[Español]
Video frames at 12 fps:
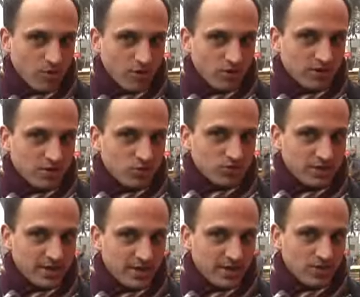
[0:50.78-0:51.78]
Bueno, este es un
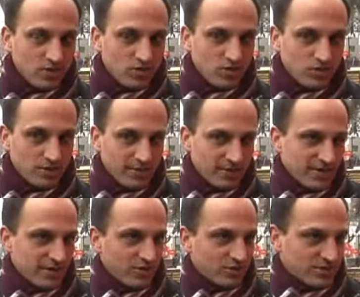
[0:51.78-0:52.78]
cine que no, de partida
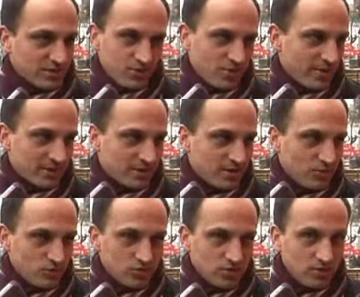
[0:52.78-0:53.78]
que no existe en ninguna parte del
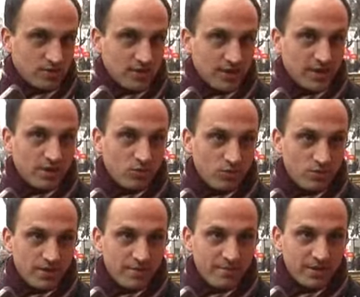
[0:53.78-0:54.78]
mundo, es un
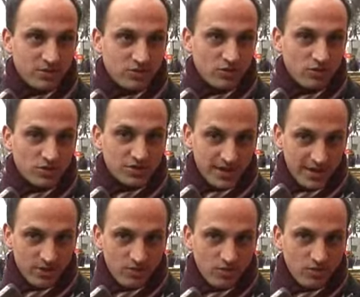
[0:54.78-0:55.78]
invento
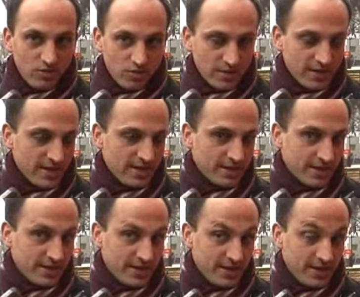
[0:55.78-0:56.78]
chileno, ¿ya?
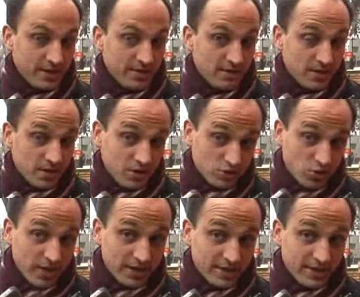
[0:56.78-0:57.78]
Y sus
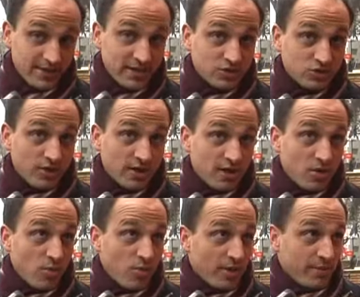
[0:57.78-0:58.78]
características son que,
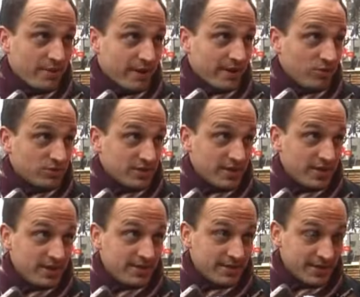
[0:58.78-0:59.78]
como pueden ver, es un cine
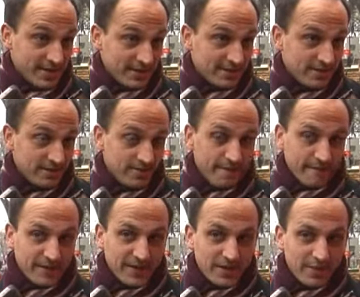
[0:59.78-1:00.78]
itinerante
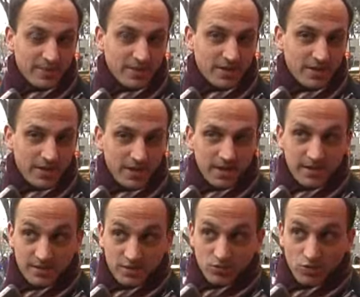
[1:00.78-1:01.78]
que te permite llegar a
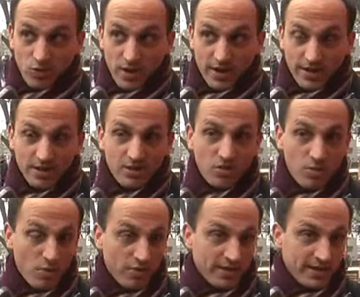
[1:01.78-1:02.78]
distintos lugares con
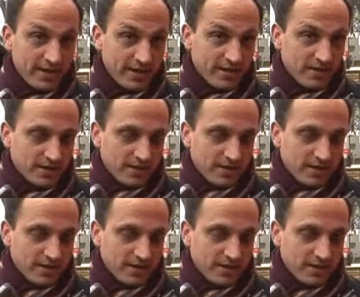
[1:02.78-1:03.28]
movilidad.